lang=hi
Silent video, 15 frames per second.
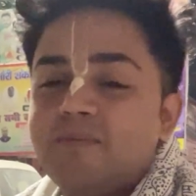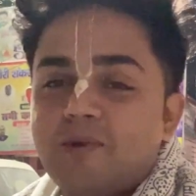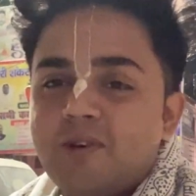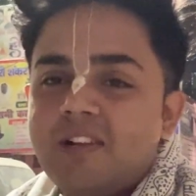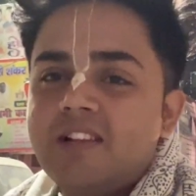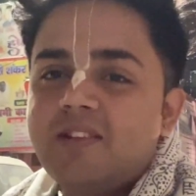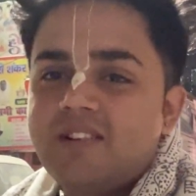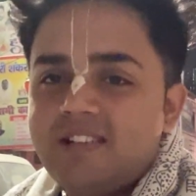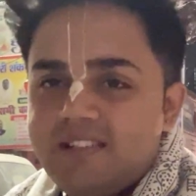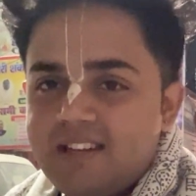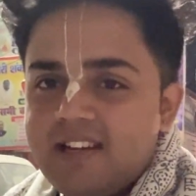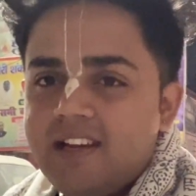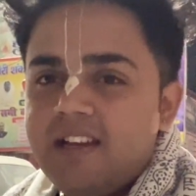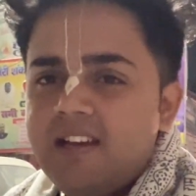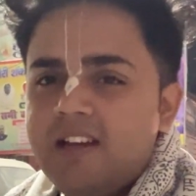बोलना तो नहीं
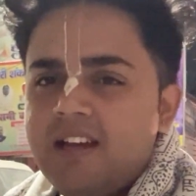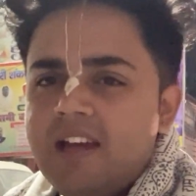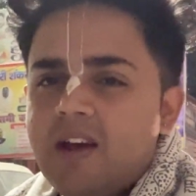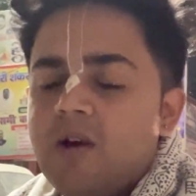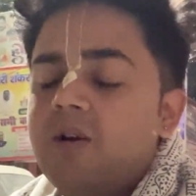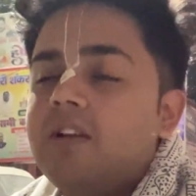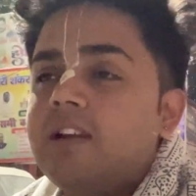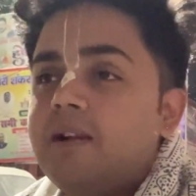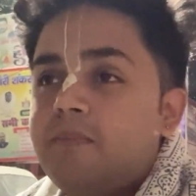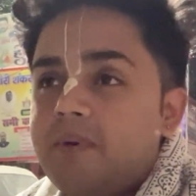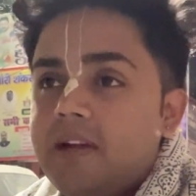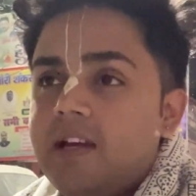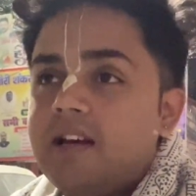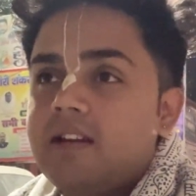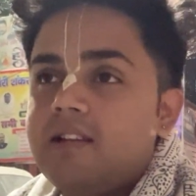चाहिए उनके लिए
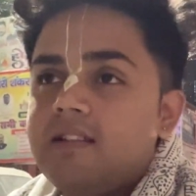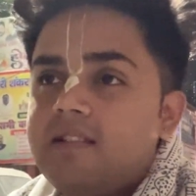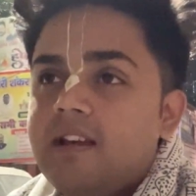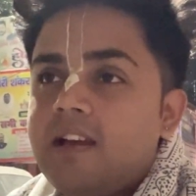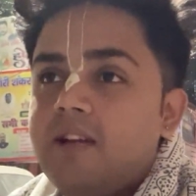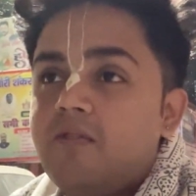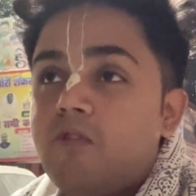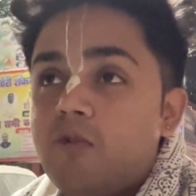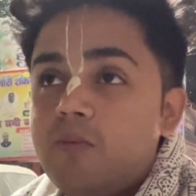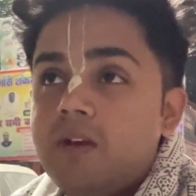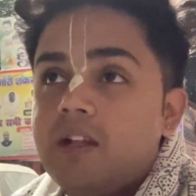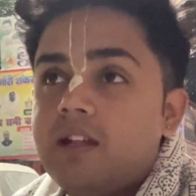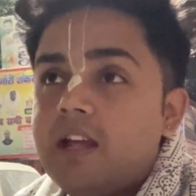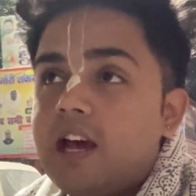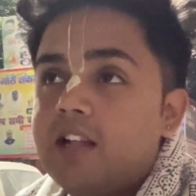प्रे करनी चाहिए कि वो भी
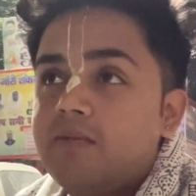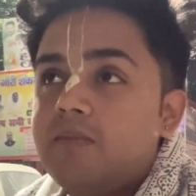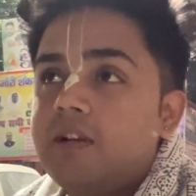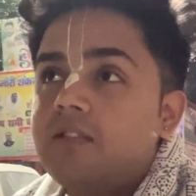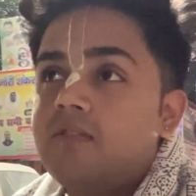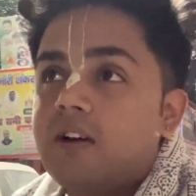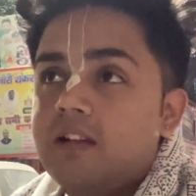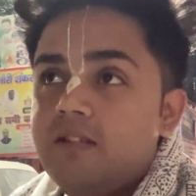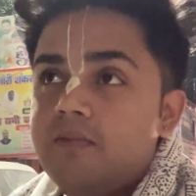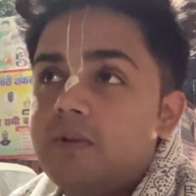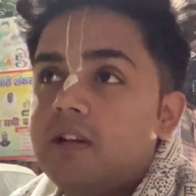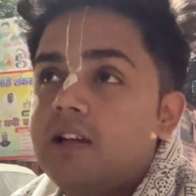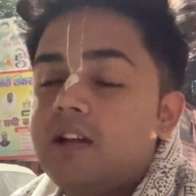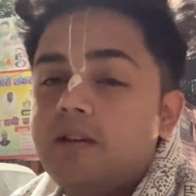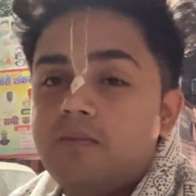आध्यात्मिक वादी
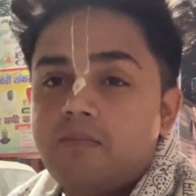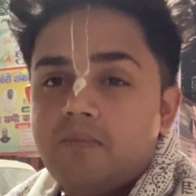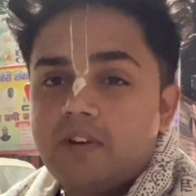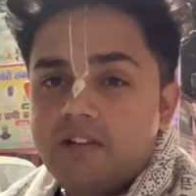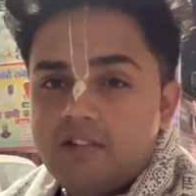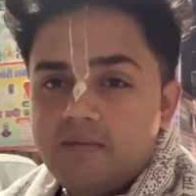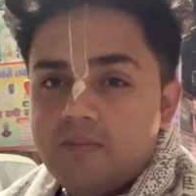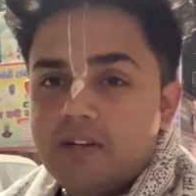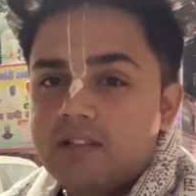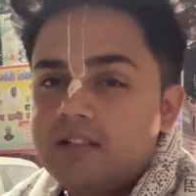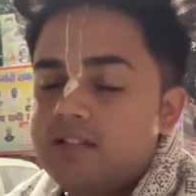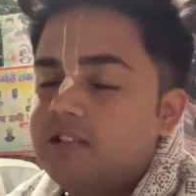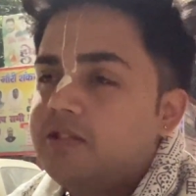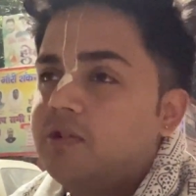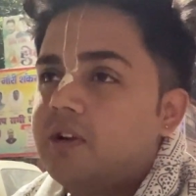बने कृष्ण भक्ति
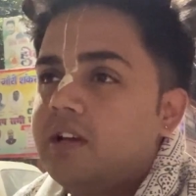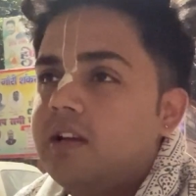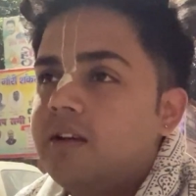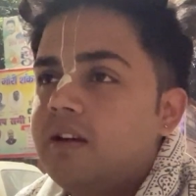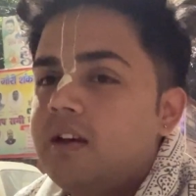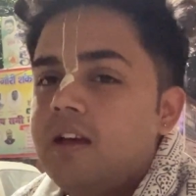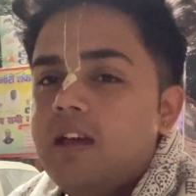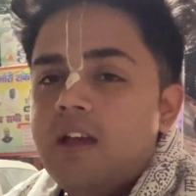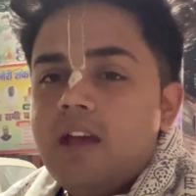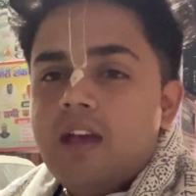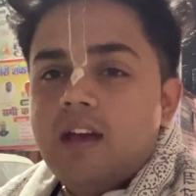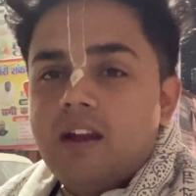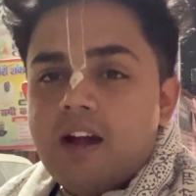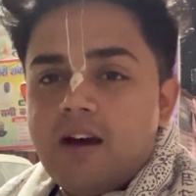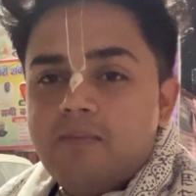से जुड़े
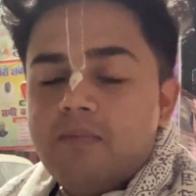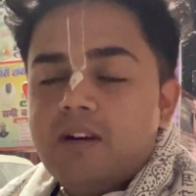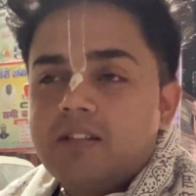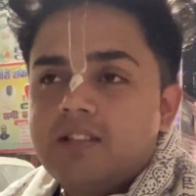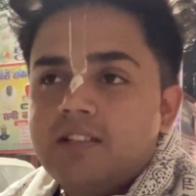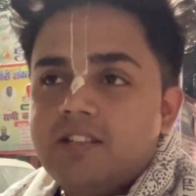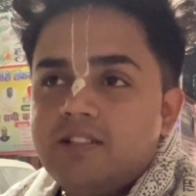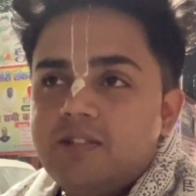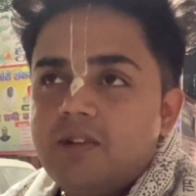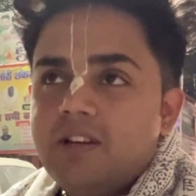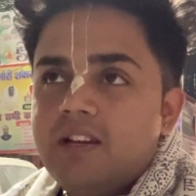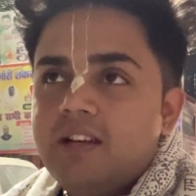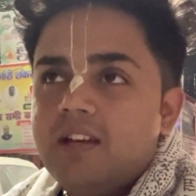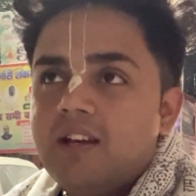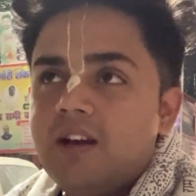राम भक्ति से जुड़े
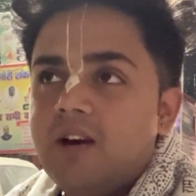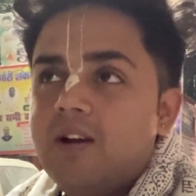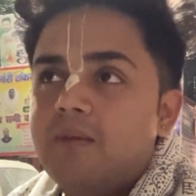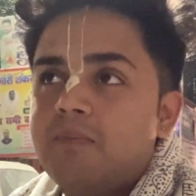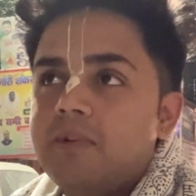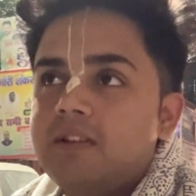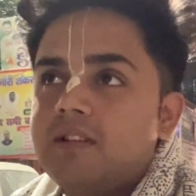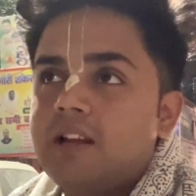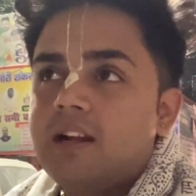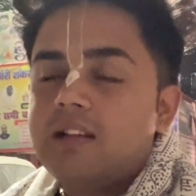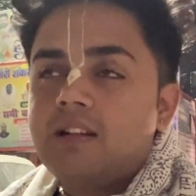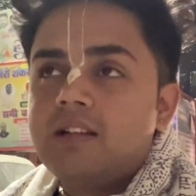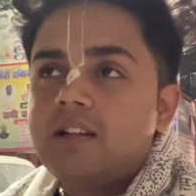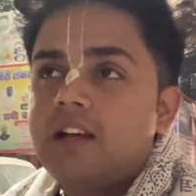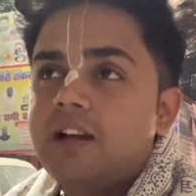और अपने
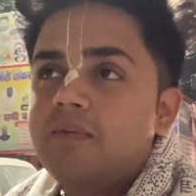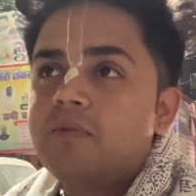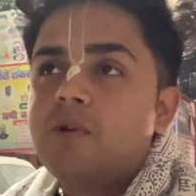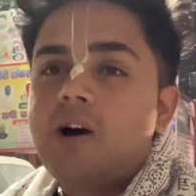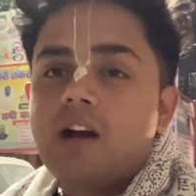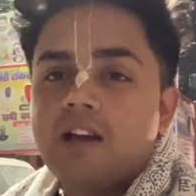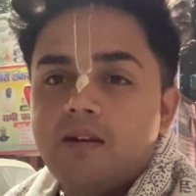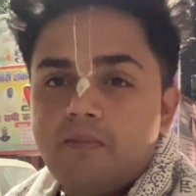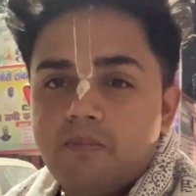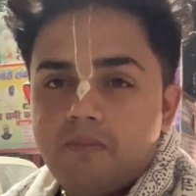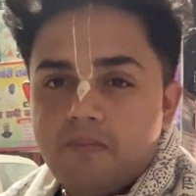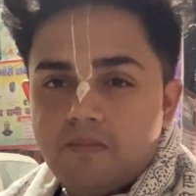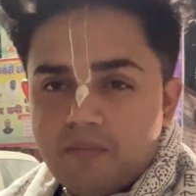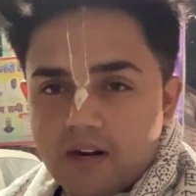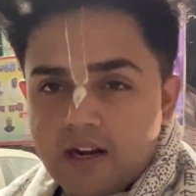सनातन धर्म को आगे
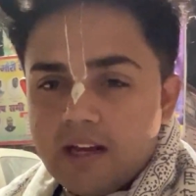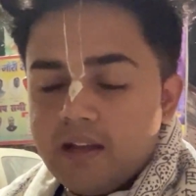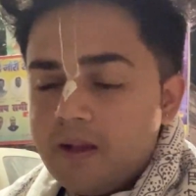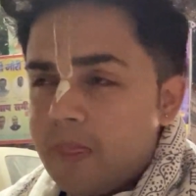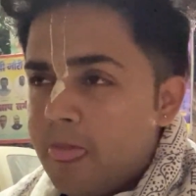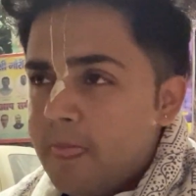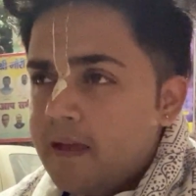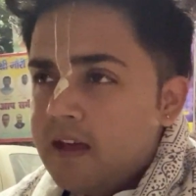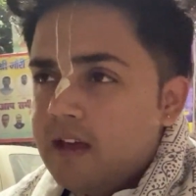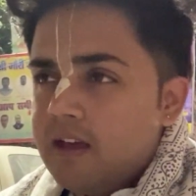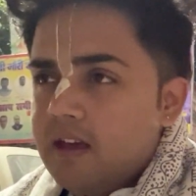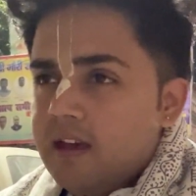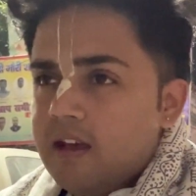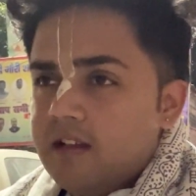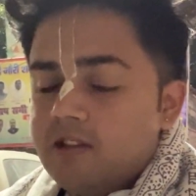बढ़ाएं
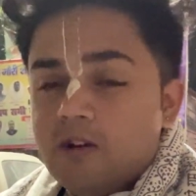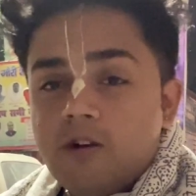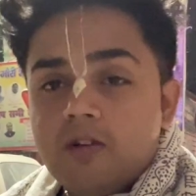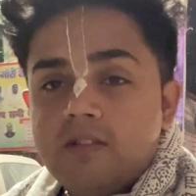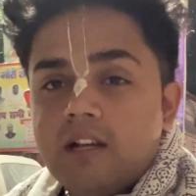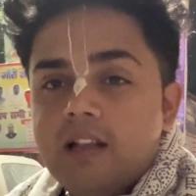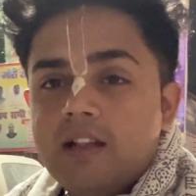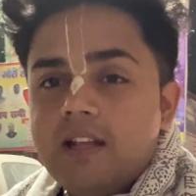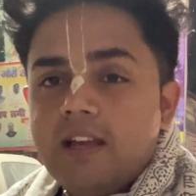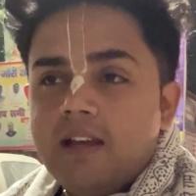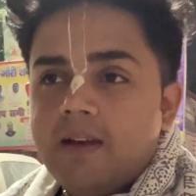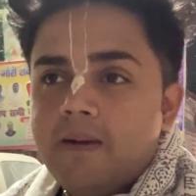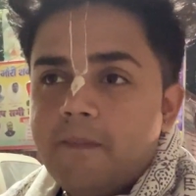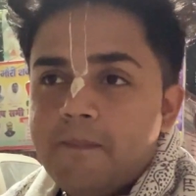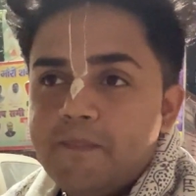तो चलते
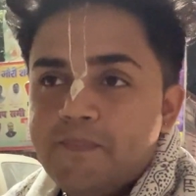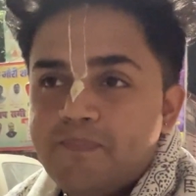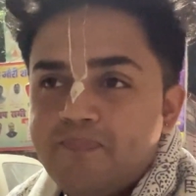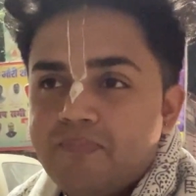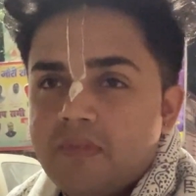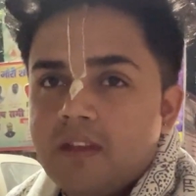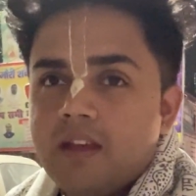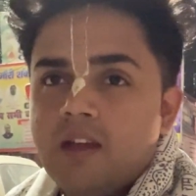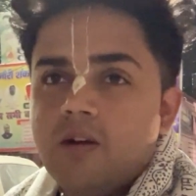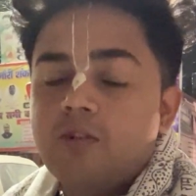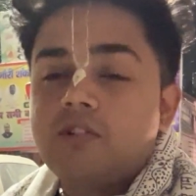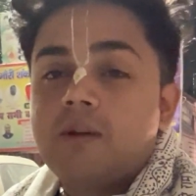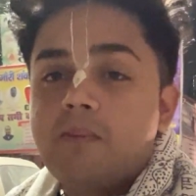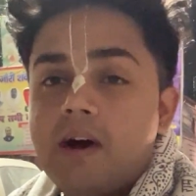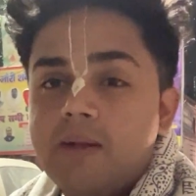हैं
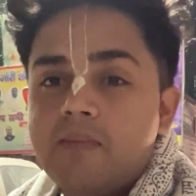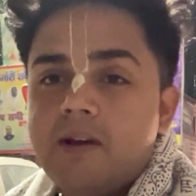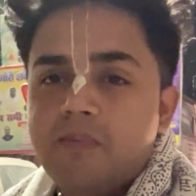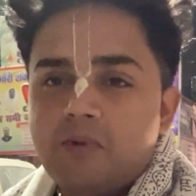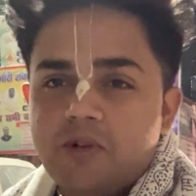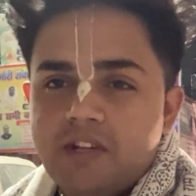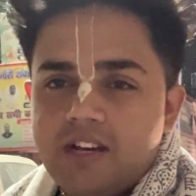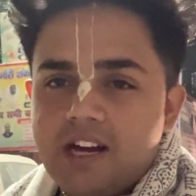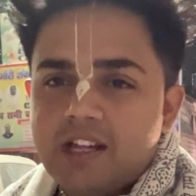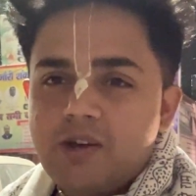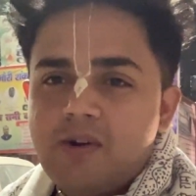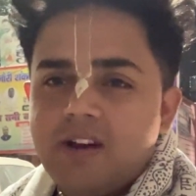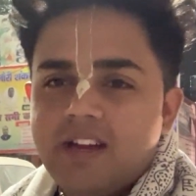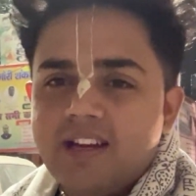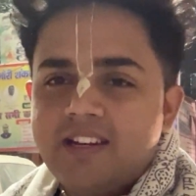उसके बाद मैं आपको दिखाता हूँ
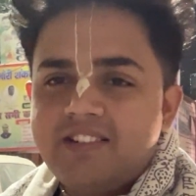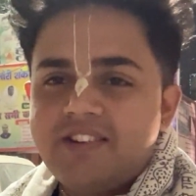आगे का